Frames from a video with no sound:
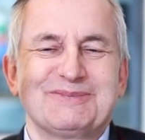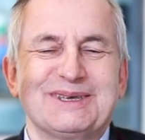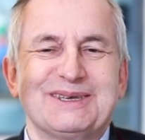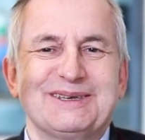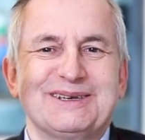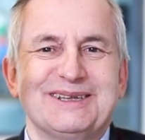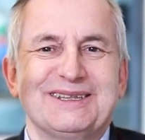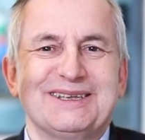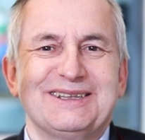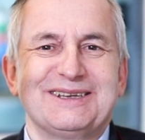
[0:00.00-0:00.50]

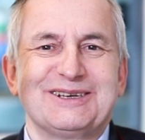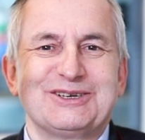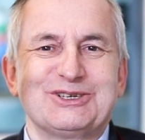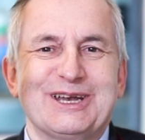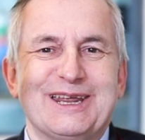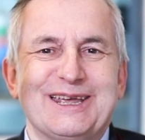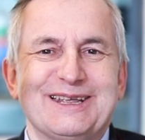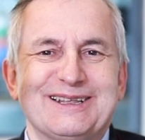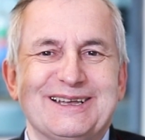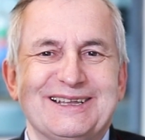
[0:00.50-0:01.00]
ich kann ja dann
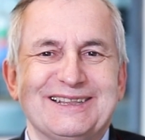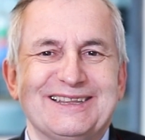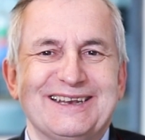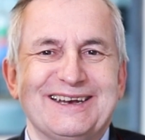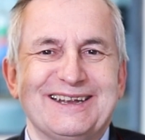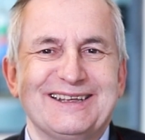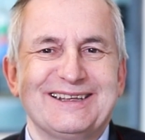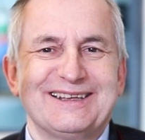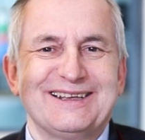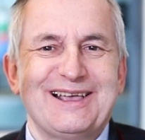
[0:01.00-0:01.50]
schlecht
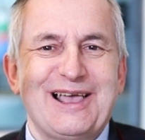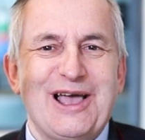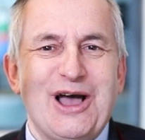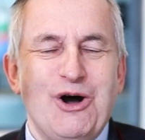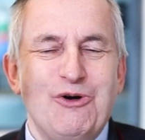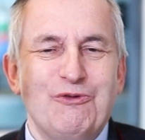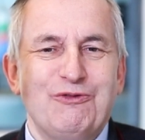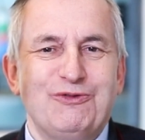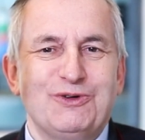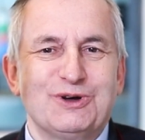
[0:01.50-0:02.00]
andere
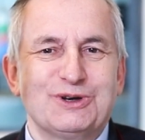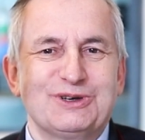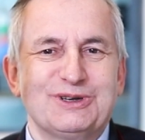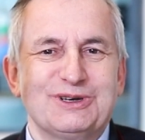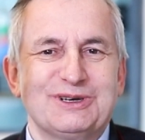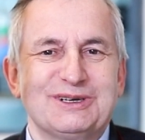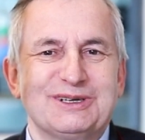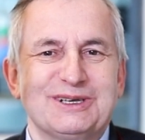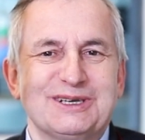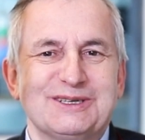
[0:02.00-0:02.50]
auffordern,